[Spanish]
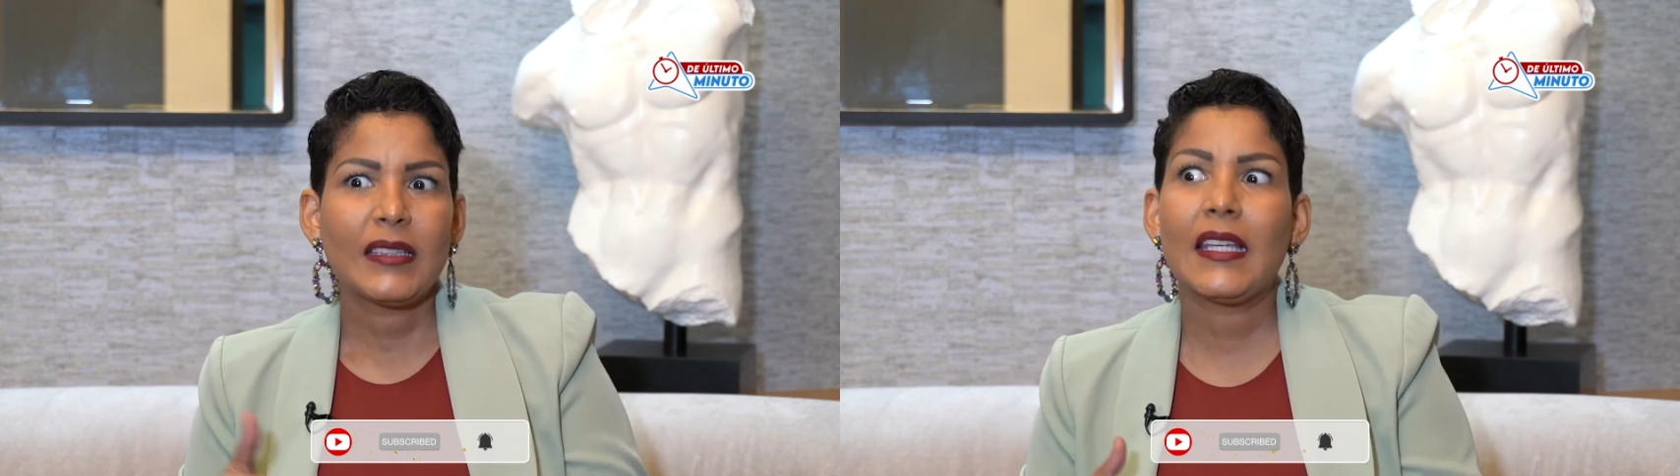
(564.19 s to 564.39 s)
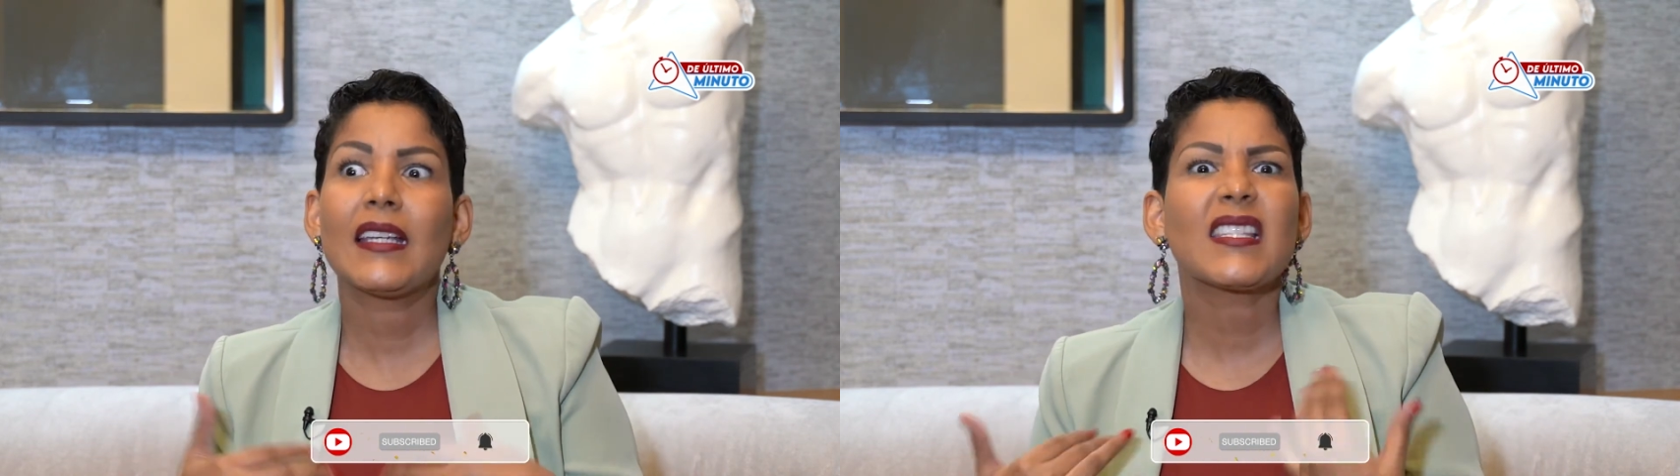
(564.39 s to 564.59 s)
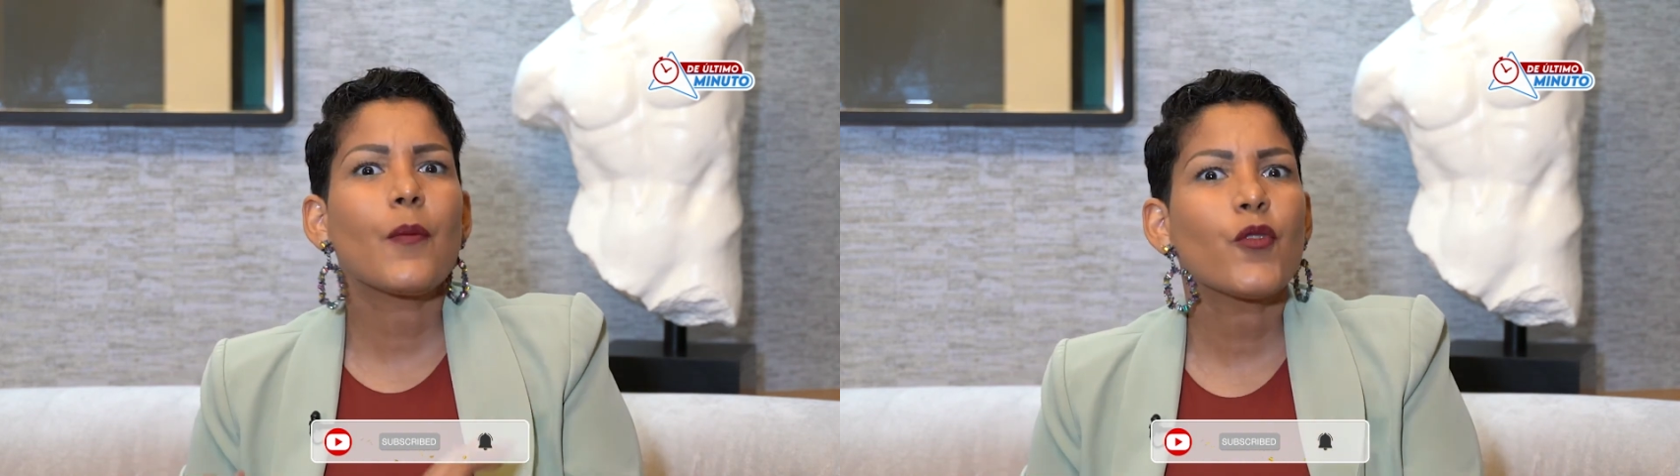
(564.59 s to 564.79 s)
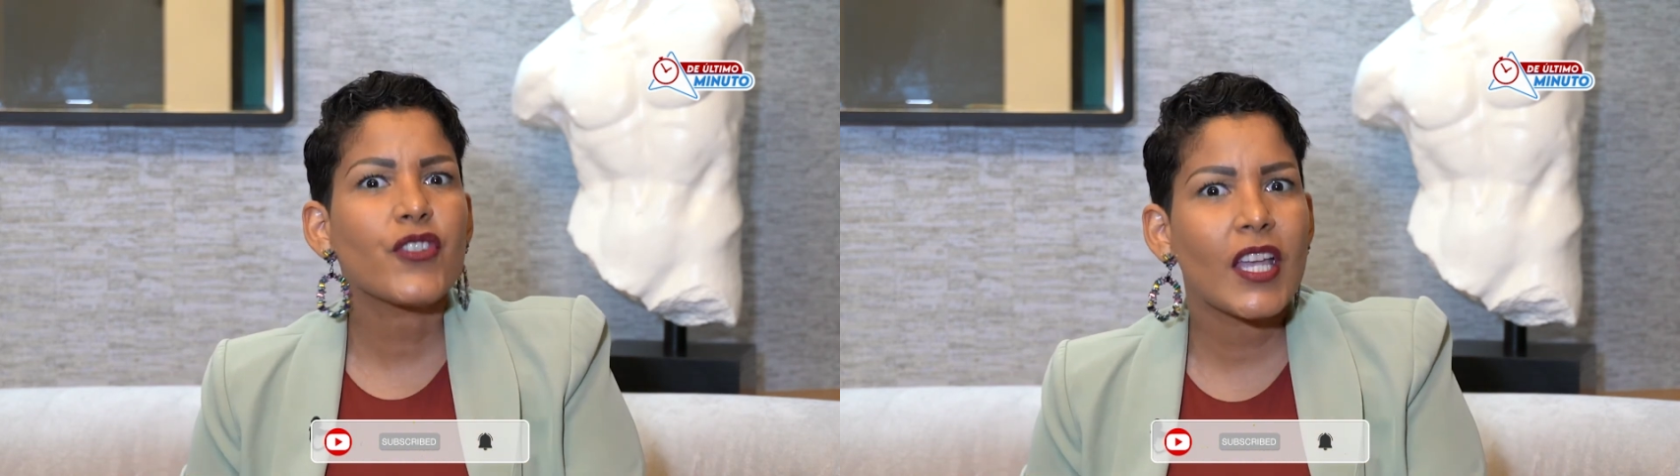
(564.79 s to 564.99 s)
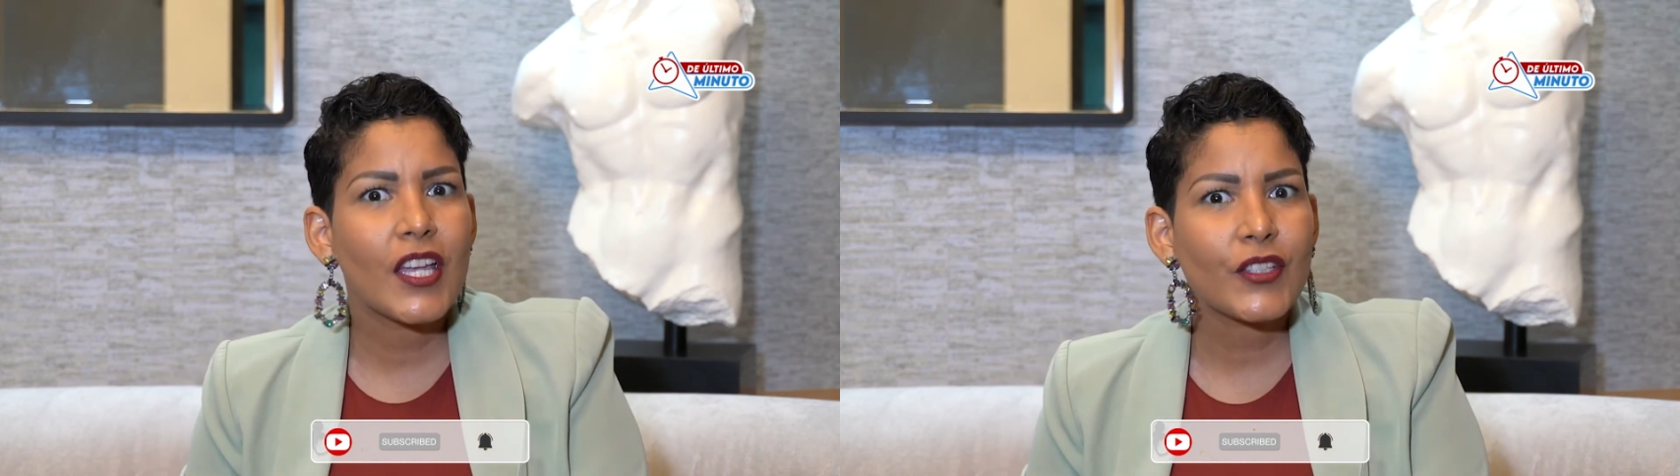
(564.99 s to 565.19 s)
de qué
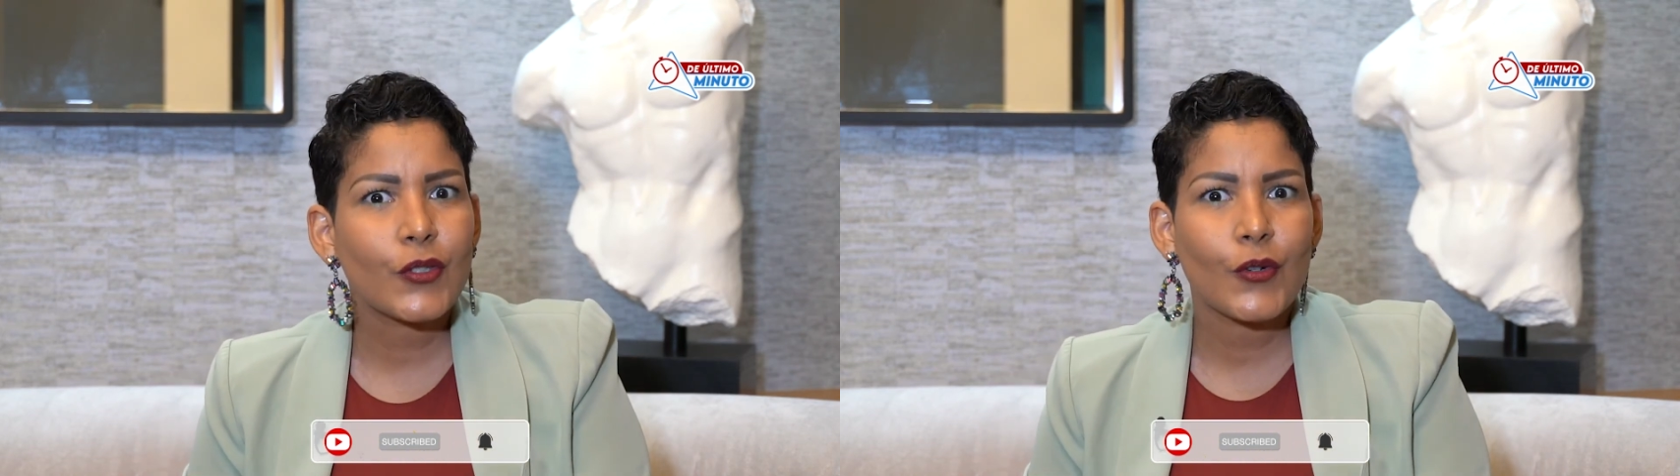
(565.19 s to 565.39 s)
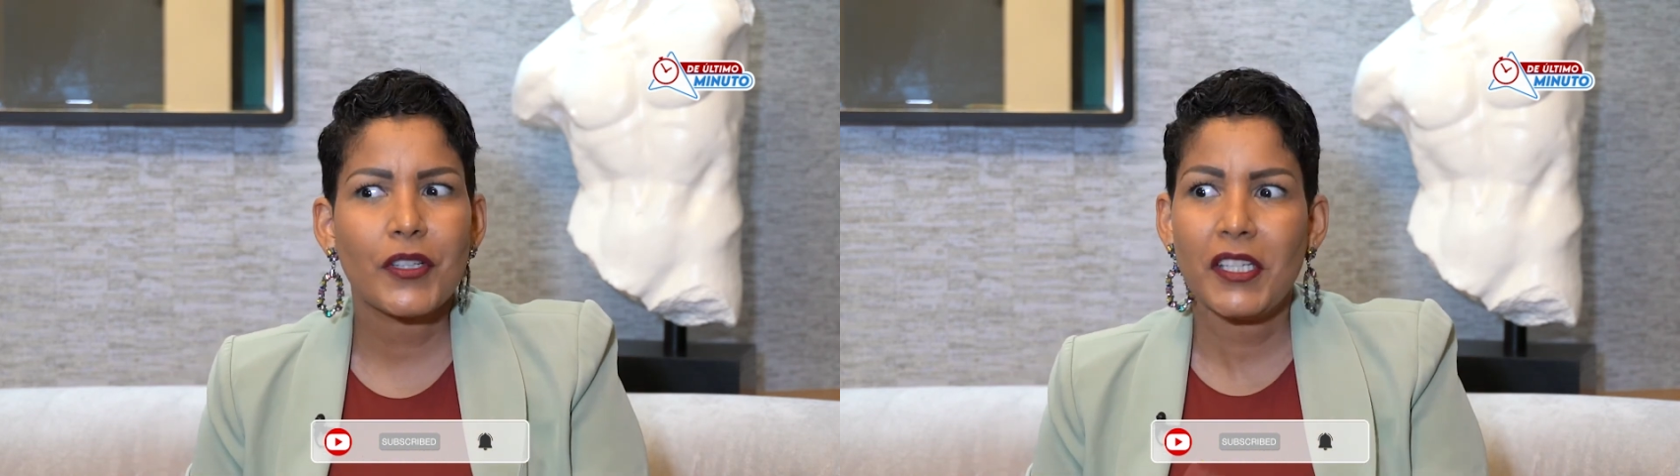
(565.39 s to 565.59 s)
estamos hechos,